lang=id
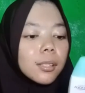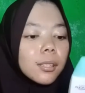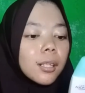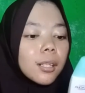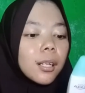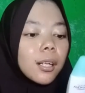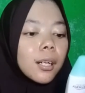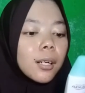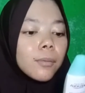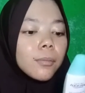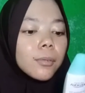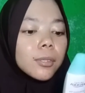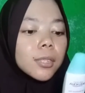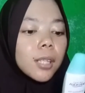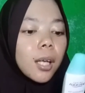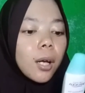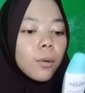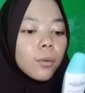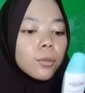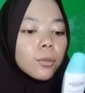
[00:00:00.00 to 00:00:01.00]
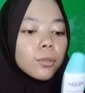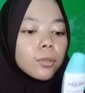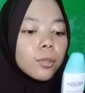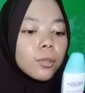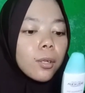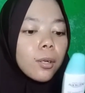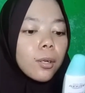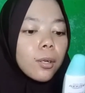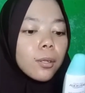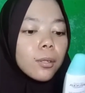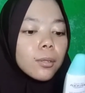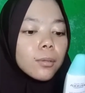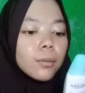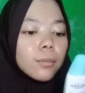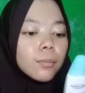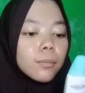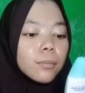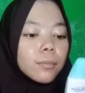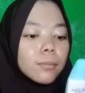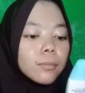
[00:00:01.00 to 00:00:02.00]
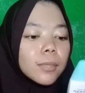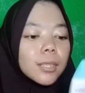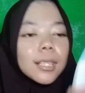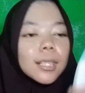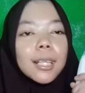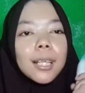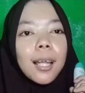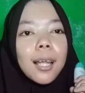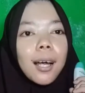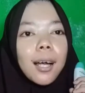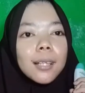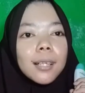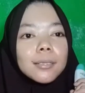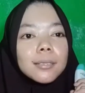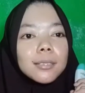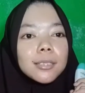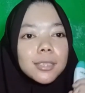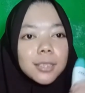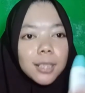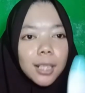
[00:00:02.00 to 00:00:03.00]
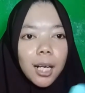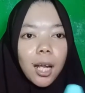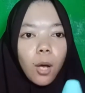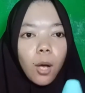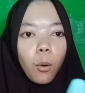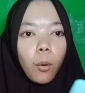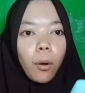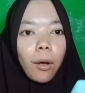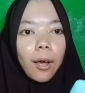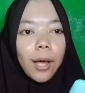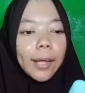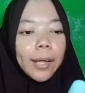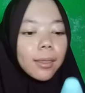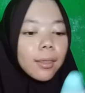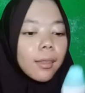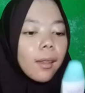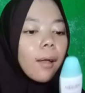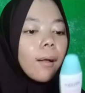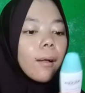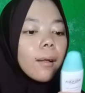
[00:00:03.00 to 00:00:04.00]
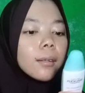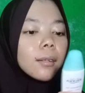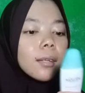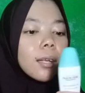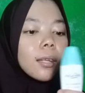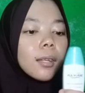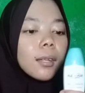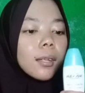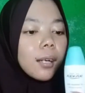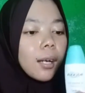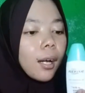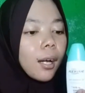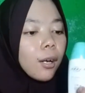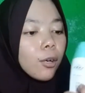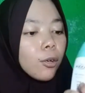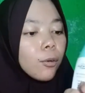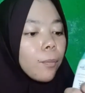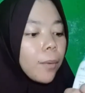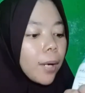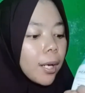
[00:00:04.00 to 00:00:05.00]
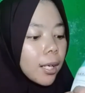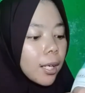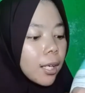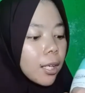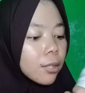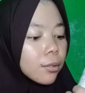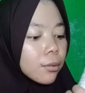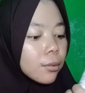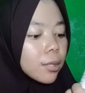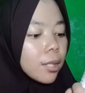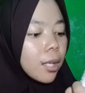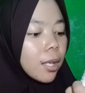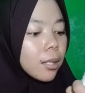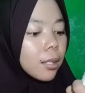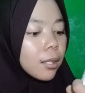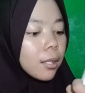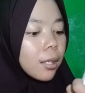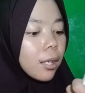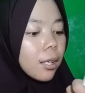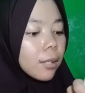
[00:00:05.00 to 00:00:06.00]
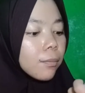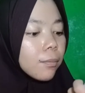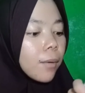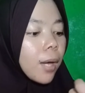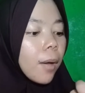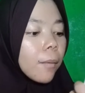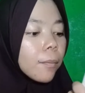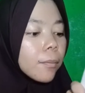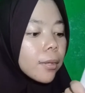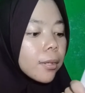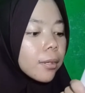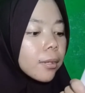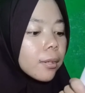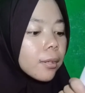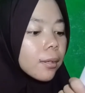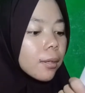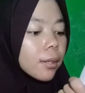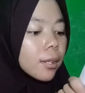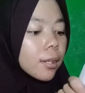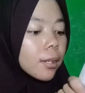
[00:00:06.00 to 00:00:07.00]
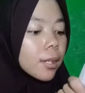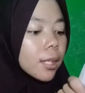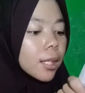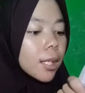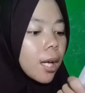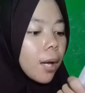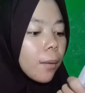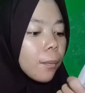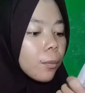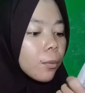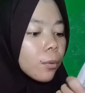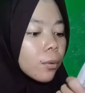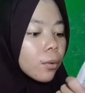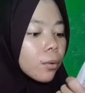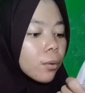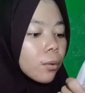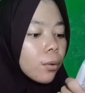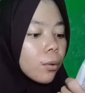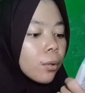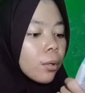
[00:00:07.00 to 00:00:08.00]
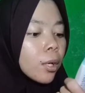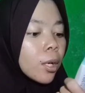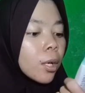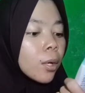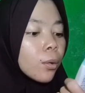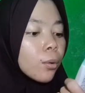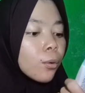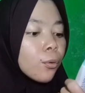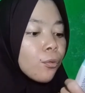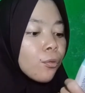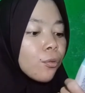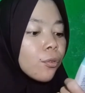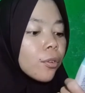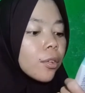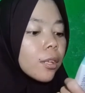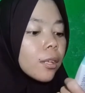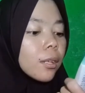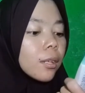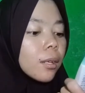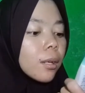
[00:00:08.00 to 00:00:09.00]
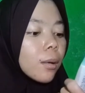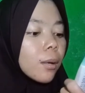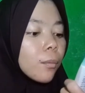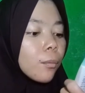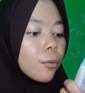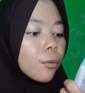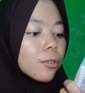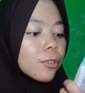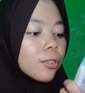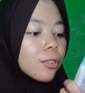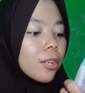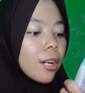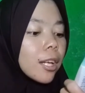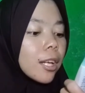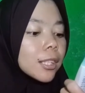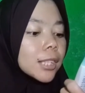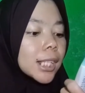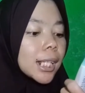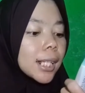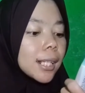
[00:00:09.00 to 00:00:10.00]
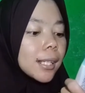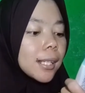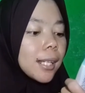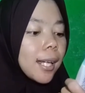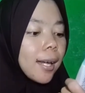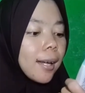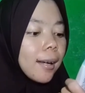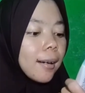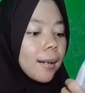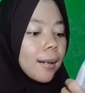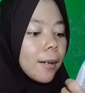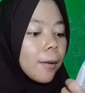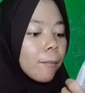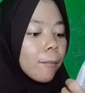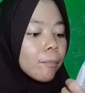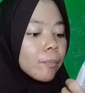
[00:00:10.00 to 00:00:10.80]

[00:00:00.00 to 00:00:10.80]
uh, bisa untuk menghilangkan jerawat dan yang aku pakai itu dari SPF 30 UV moisturizer gel